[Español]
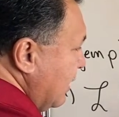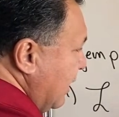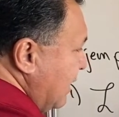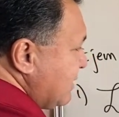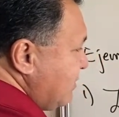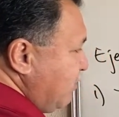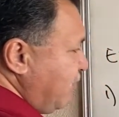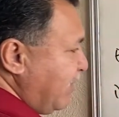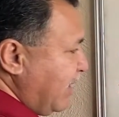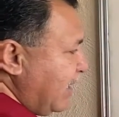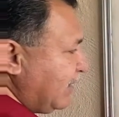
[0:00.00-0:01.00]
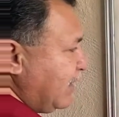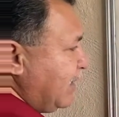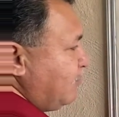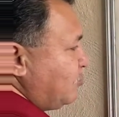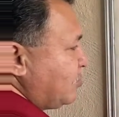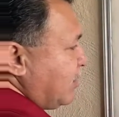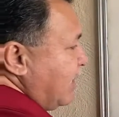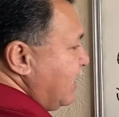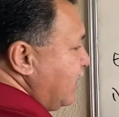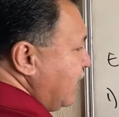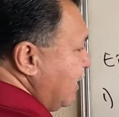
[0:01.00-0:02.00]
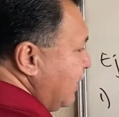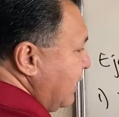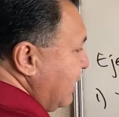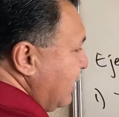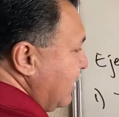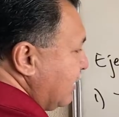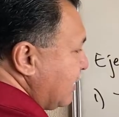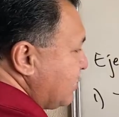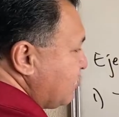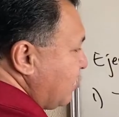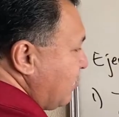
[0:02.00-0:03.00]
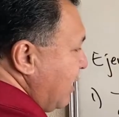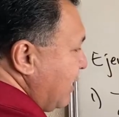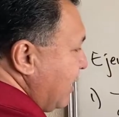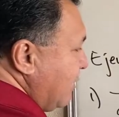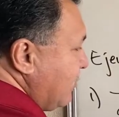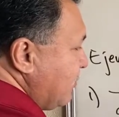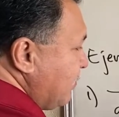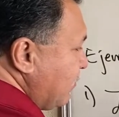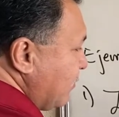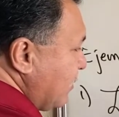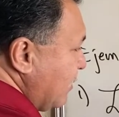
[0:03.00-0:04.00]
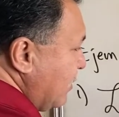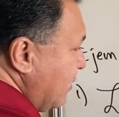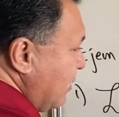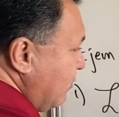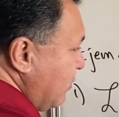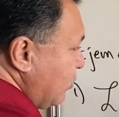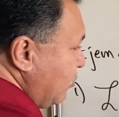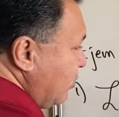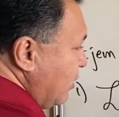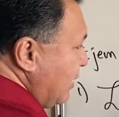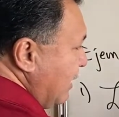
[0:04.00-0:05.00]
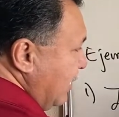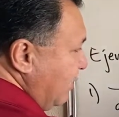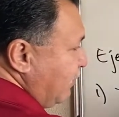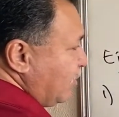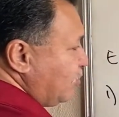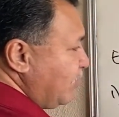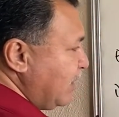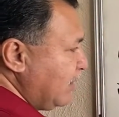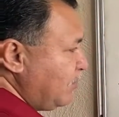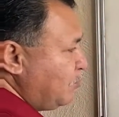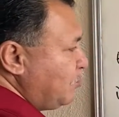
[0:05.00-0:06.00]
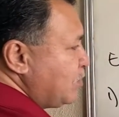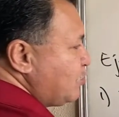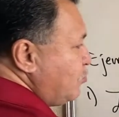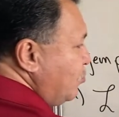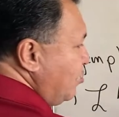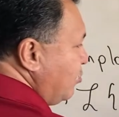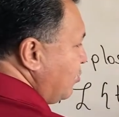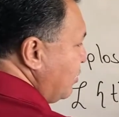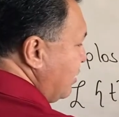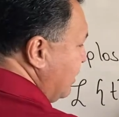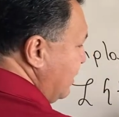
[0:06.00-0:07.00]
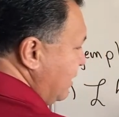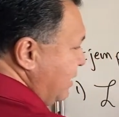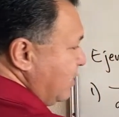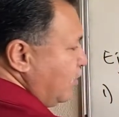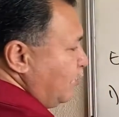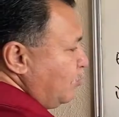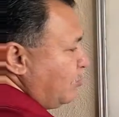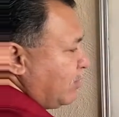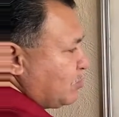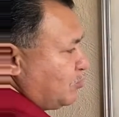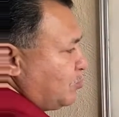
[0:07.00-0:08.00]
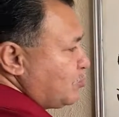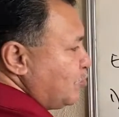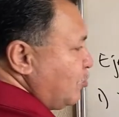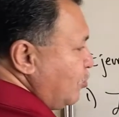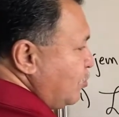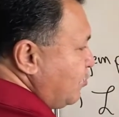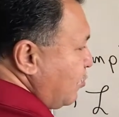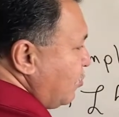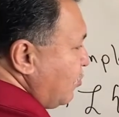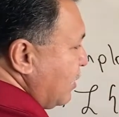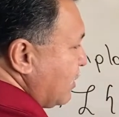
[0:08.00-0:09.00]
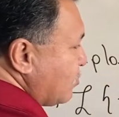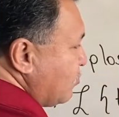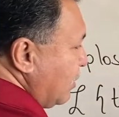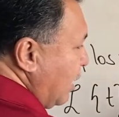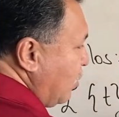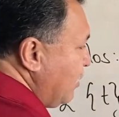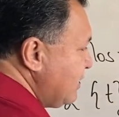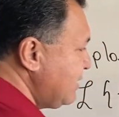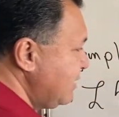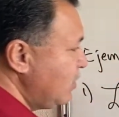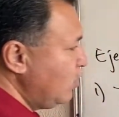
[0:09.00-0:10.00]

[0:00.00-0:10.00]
Al simplificar tenemos que eh, la transformada, perdón, el factorial de 1 es 1 y 1 más 1 son 2, por lo que el resultado es